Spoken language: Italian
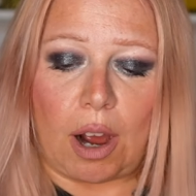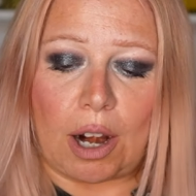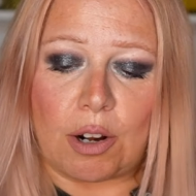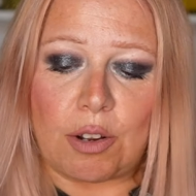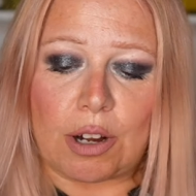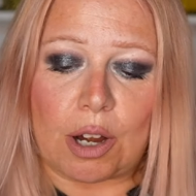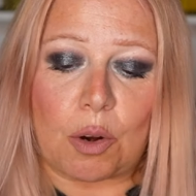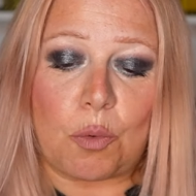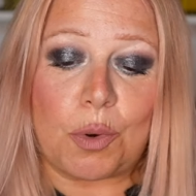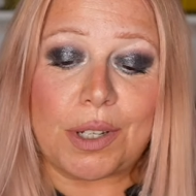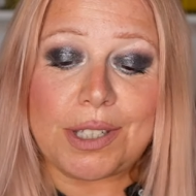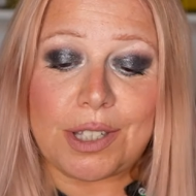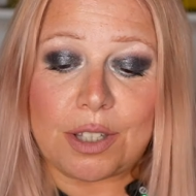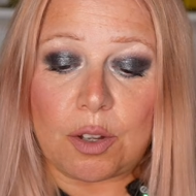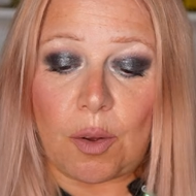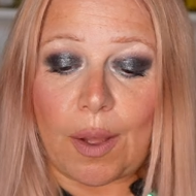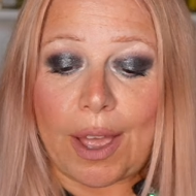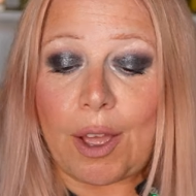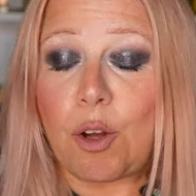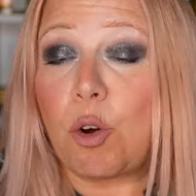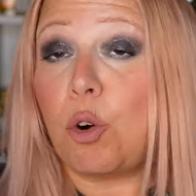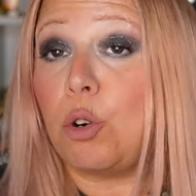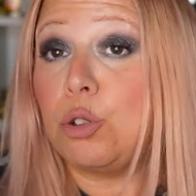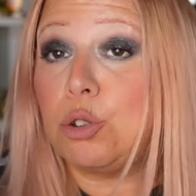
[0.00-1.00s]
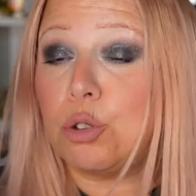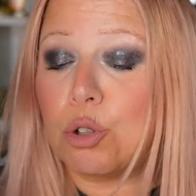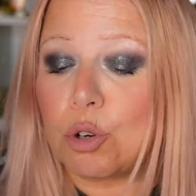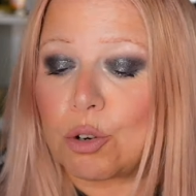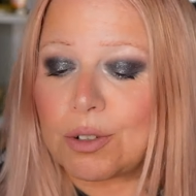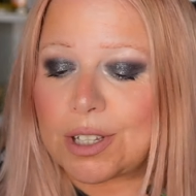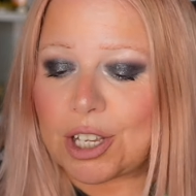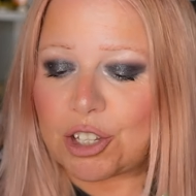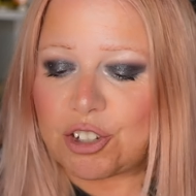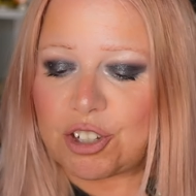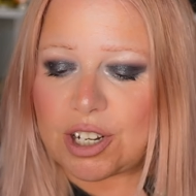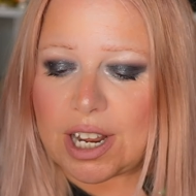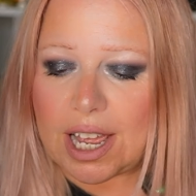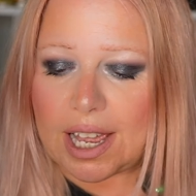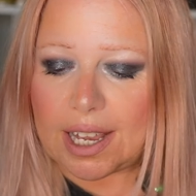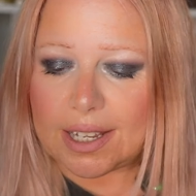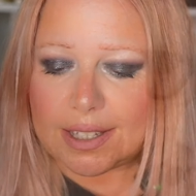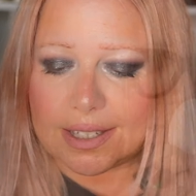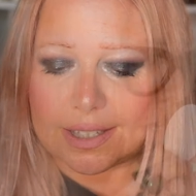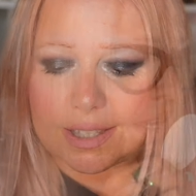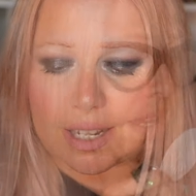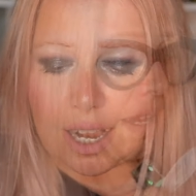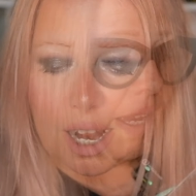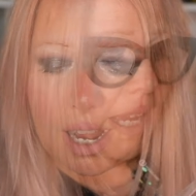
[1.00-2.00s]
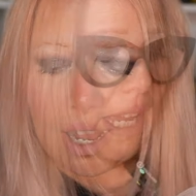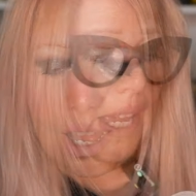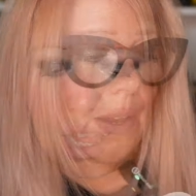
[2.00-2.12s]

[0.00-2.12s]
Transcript: Allora questo è odorosa ginestra,